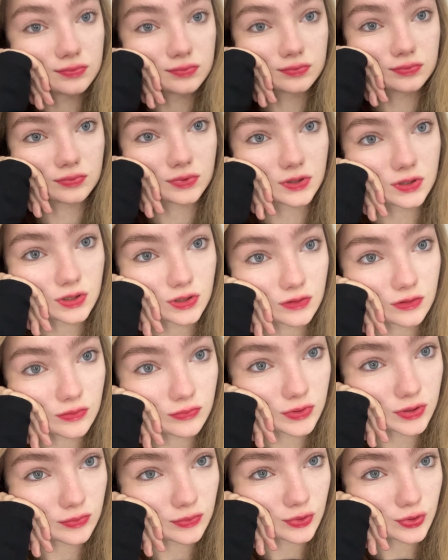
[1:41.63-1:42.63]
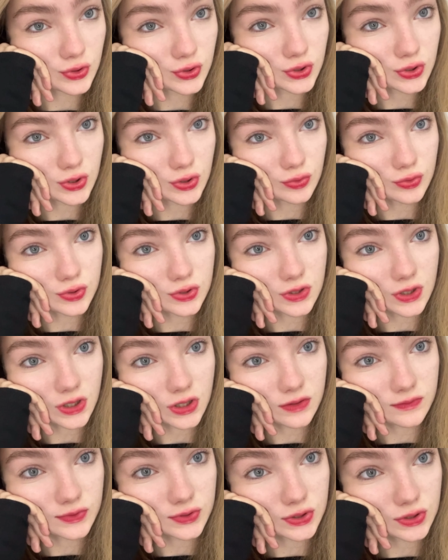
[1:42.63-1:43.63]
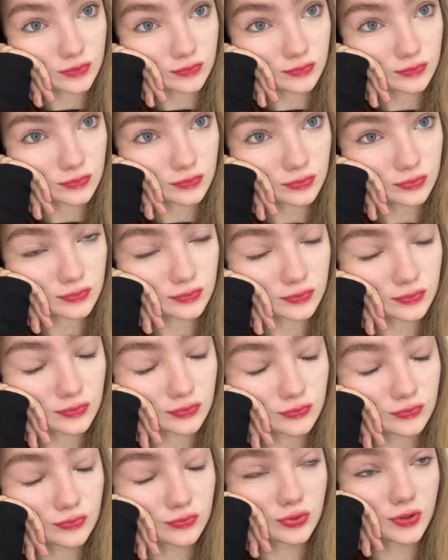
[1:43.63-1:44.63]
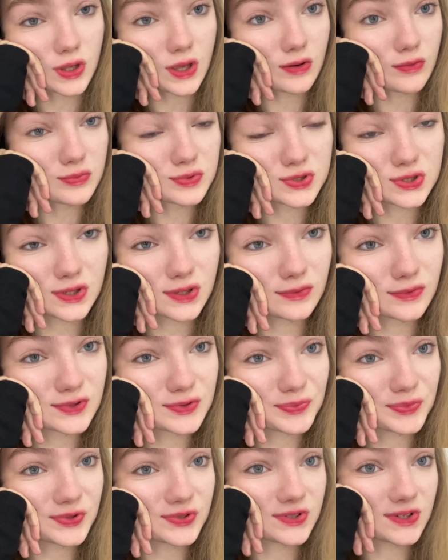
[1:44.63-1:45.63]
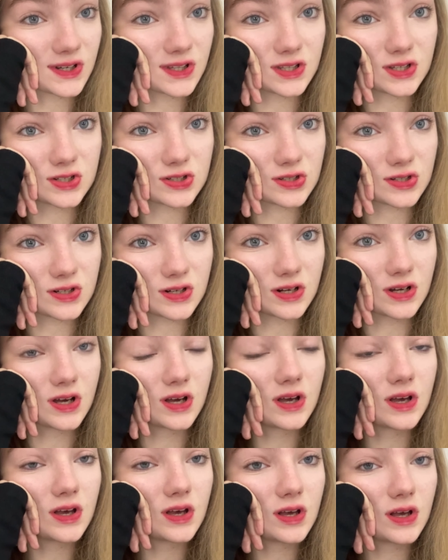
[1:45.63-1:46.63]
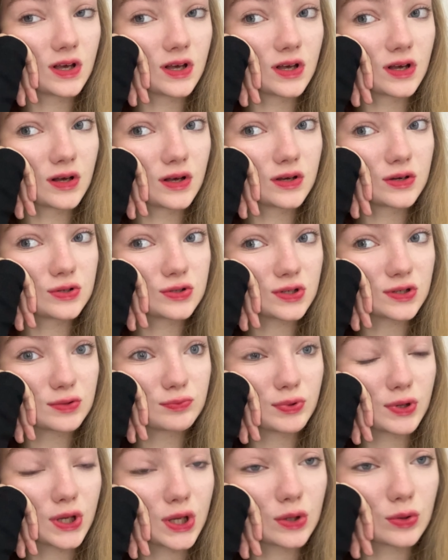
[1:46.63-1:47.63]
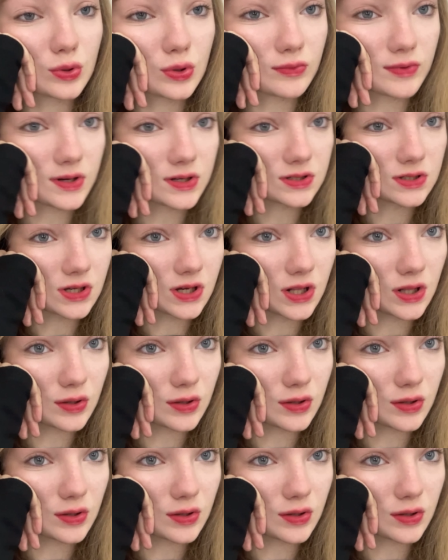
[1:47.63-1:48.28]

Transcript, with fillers: На таком немножко уставшем. Я вообще не выспалась, конечно. Сейчас поеду на вокзал.